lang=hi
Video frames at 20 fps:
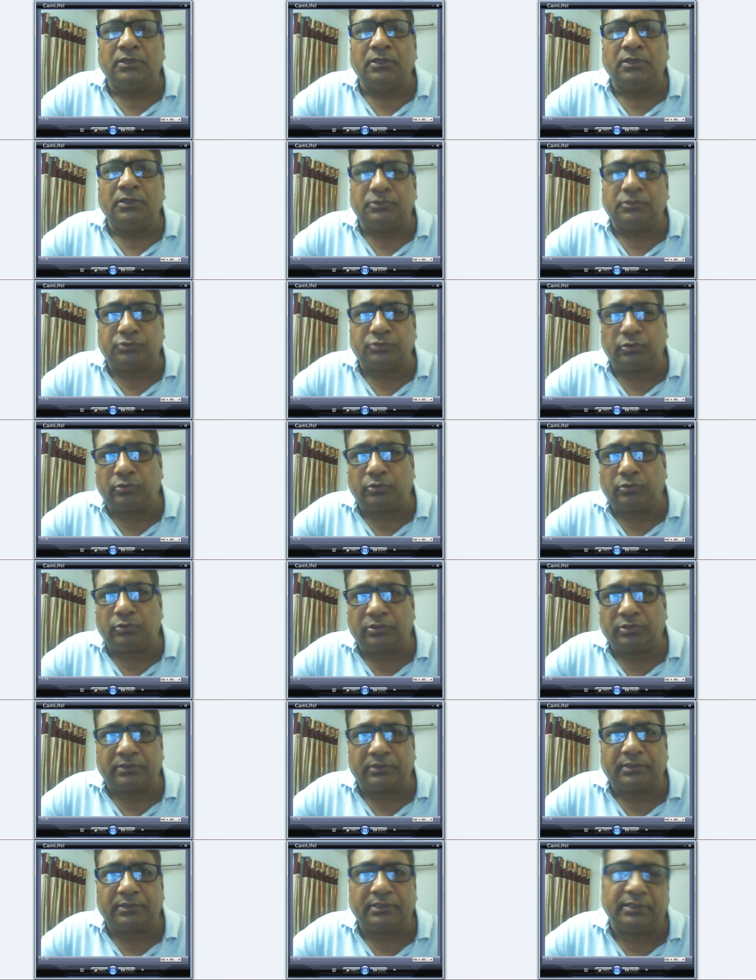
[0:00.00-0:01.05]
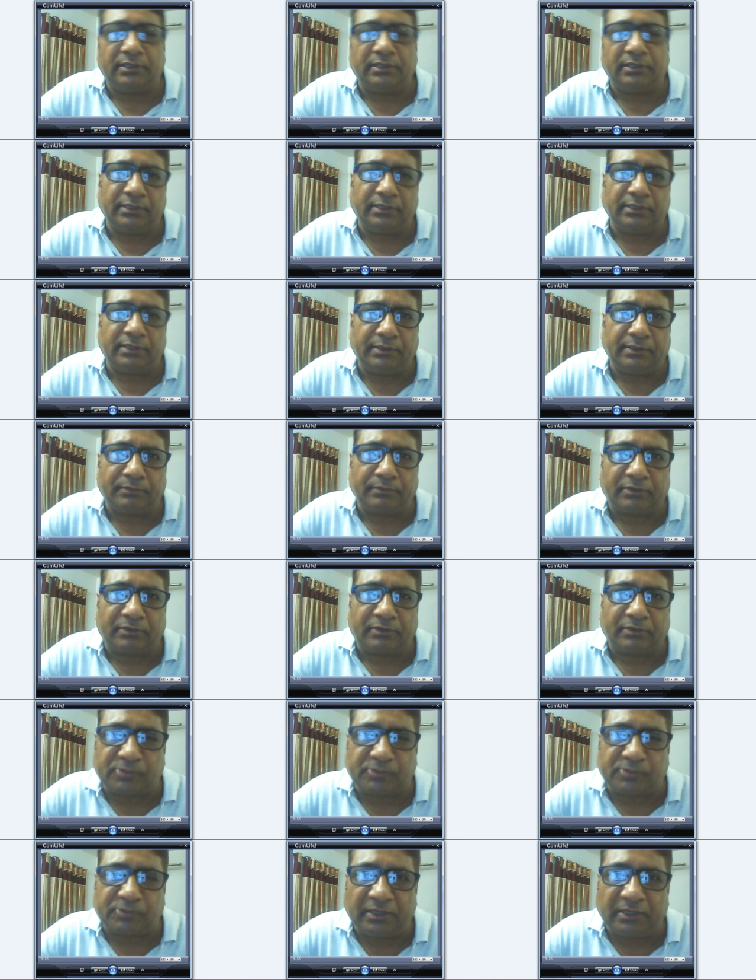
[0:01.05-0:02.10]
जो लोग
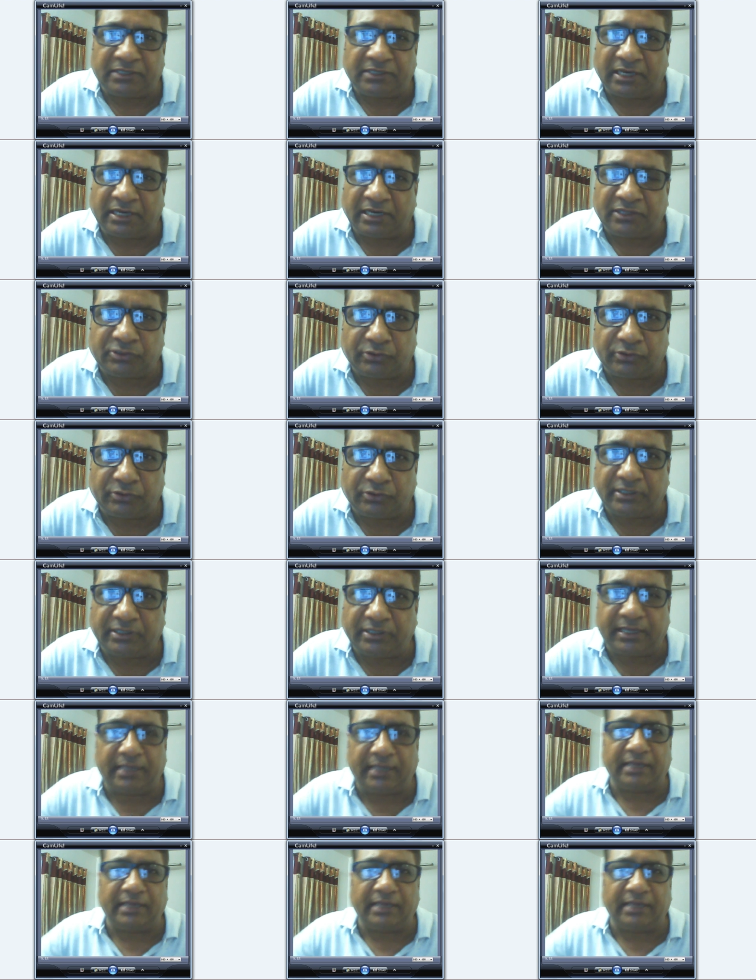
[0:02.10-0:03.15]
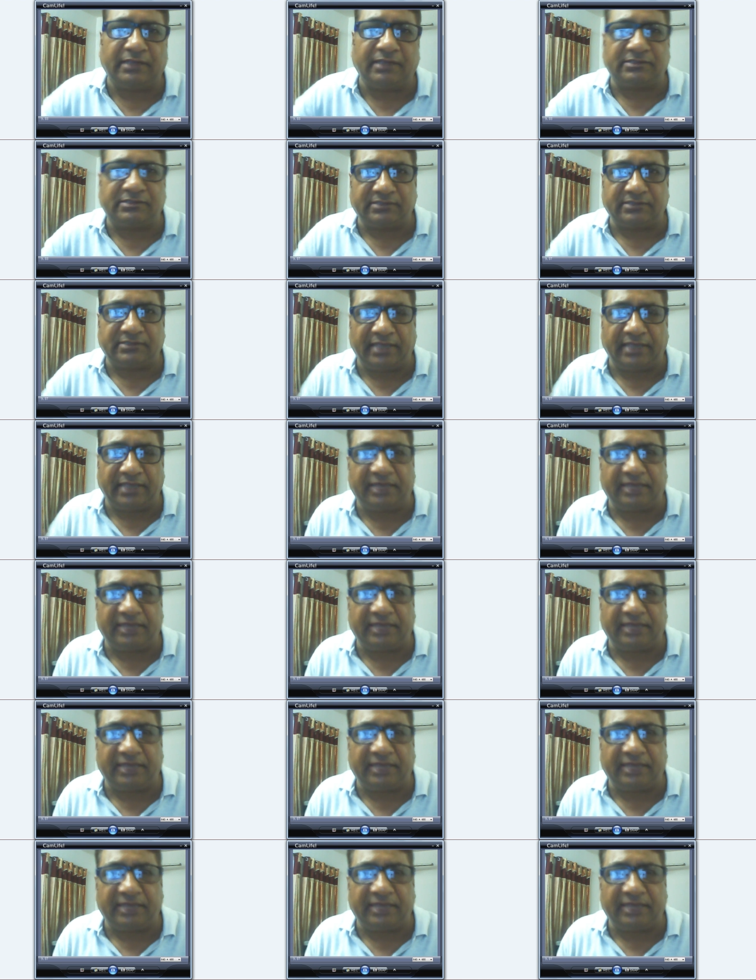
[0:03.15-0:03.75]
कस्पल इंटरलिंग थ्योरी के इस एक